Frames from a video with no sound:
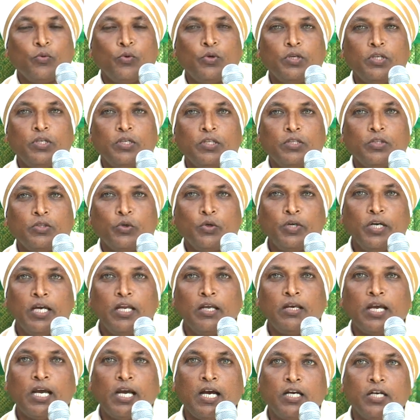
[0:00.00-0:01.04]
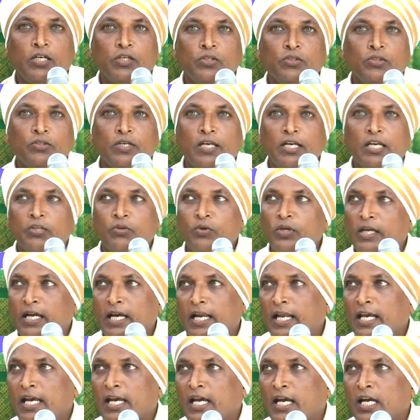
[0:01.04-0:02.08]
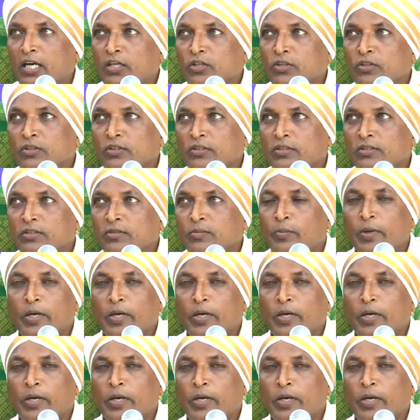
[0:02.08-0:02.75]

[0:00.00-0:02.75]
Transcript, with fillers: ஒரு தொழிலை ஆகட்டும் அல்லது ஒரு கலையாகட்டும்